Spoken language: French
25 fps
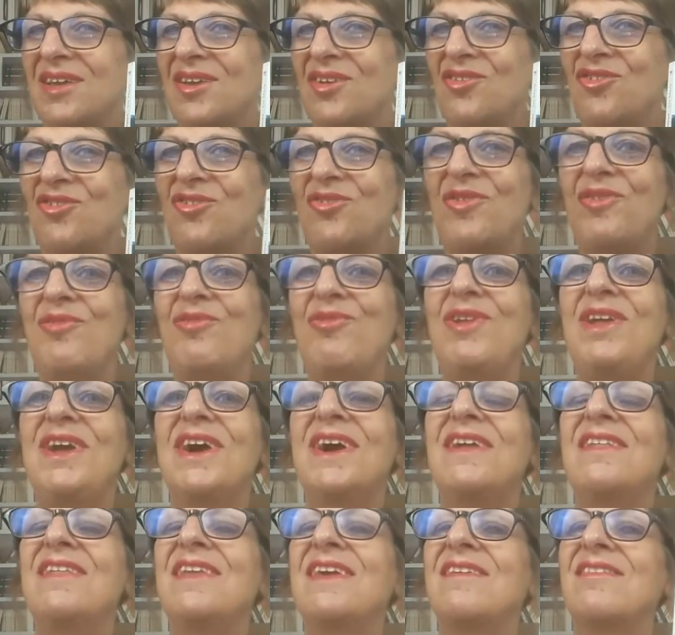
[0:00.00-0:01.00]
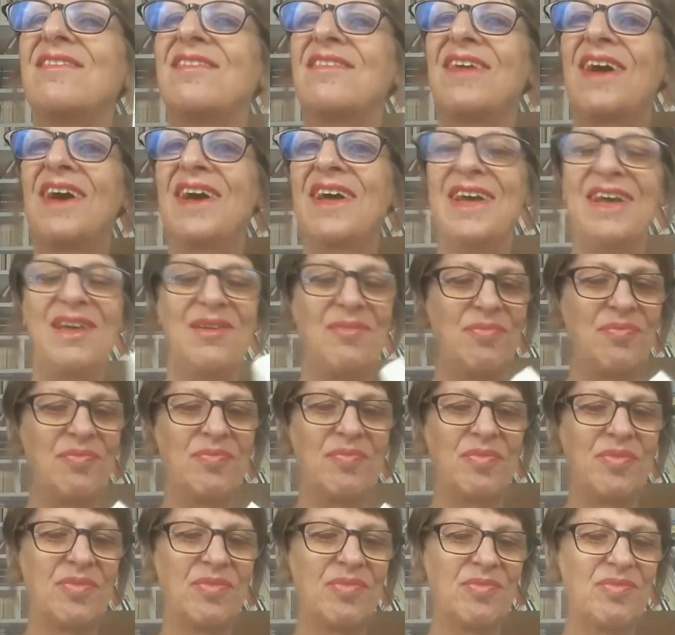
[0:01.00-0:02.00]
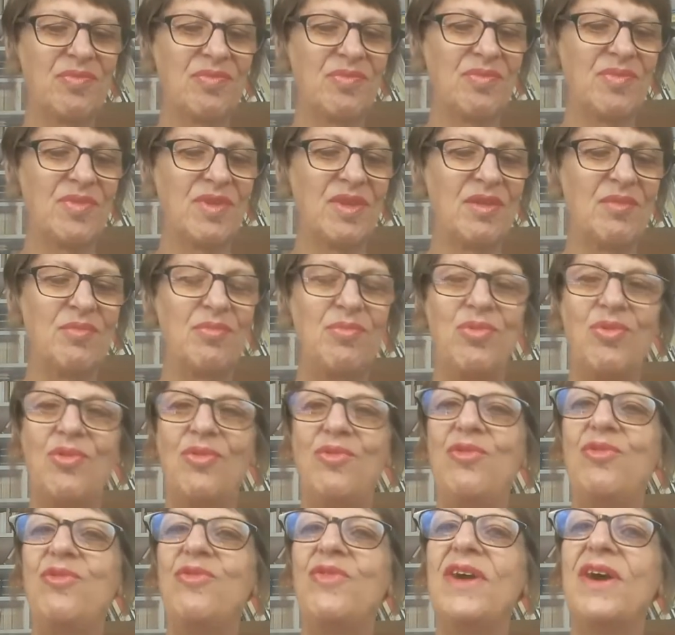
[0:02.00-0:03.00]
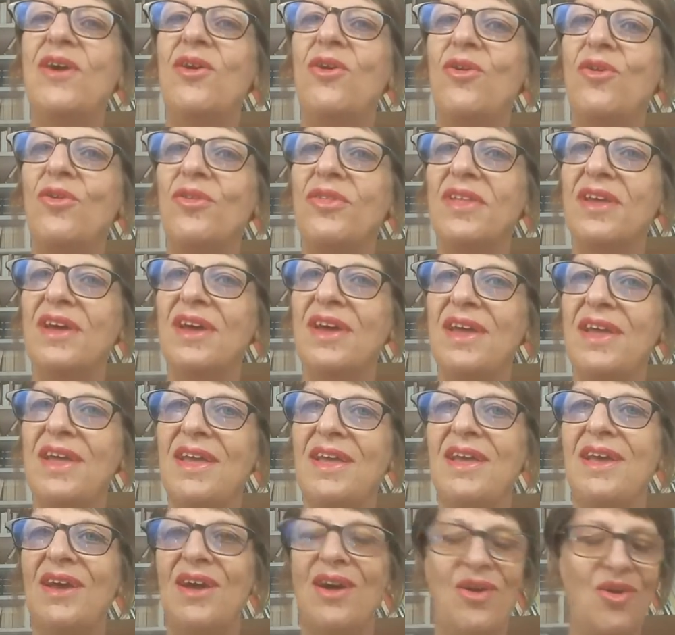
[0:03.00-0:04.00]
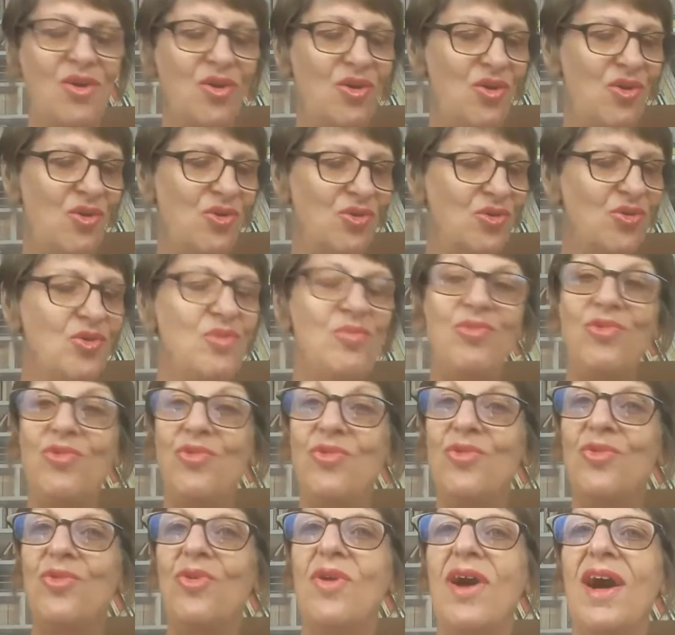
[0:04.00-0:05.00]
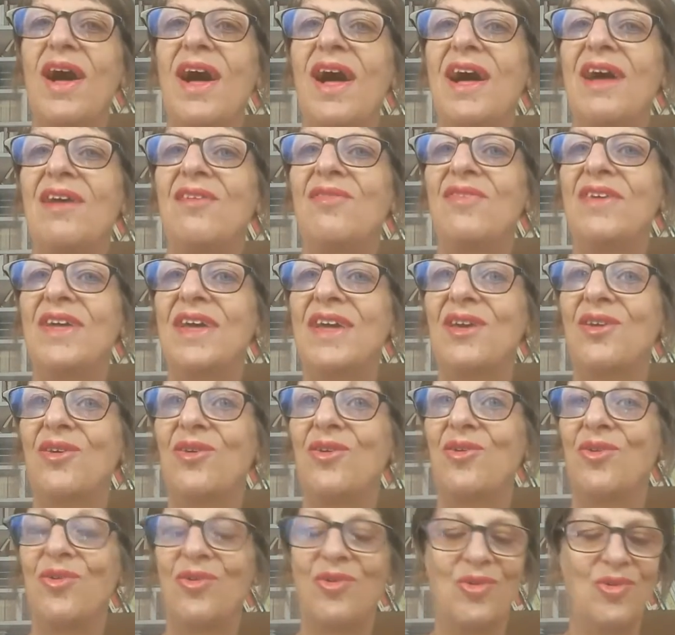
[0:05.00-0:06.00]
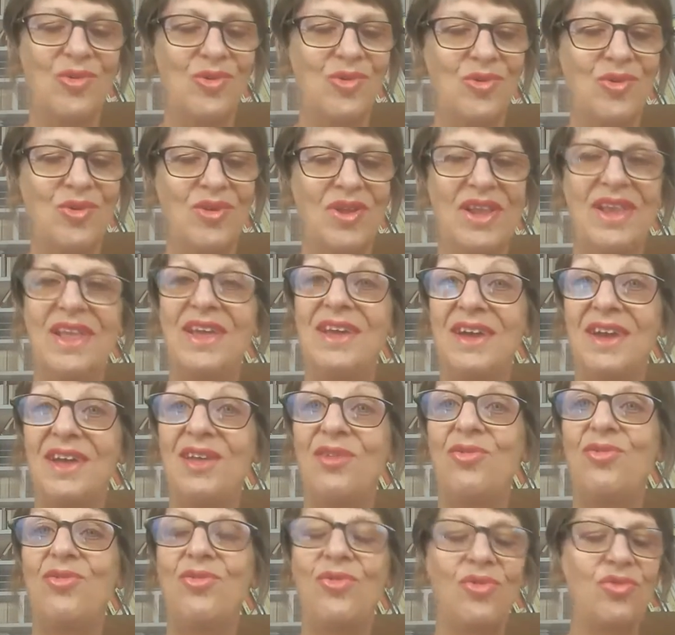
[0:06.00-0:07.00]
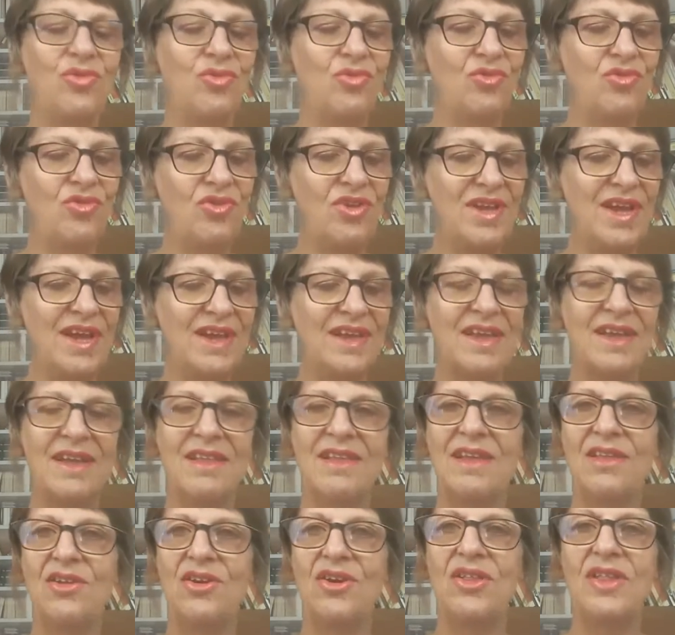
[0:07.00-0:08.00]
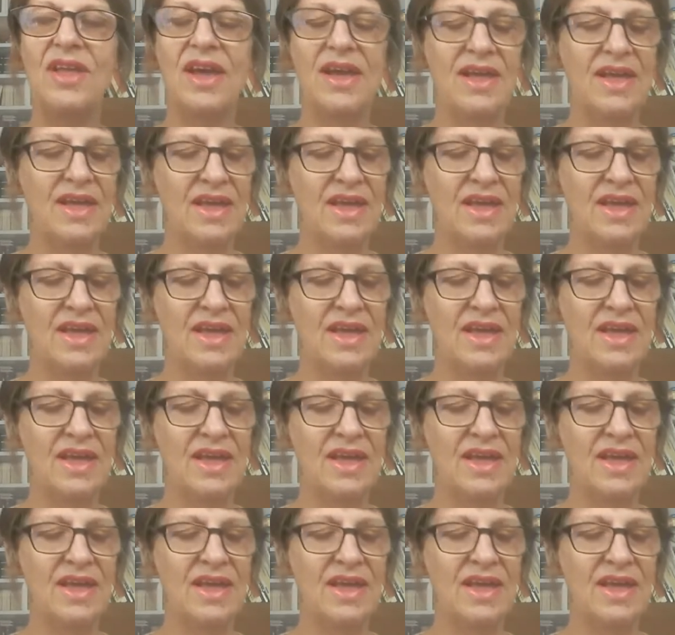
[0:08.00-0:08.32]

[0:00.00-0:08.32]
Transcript: Je vais vous lire un extrait pour vous faire rentrer en communion avec euh, l'écriture de Julia Kerninon.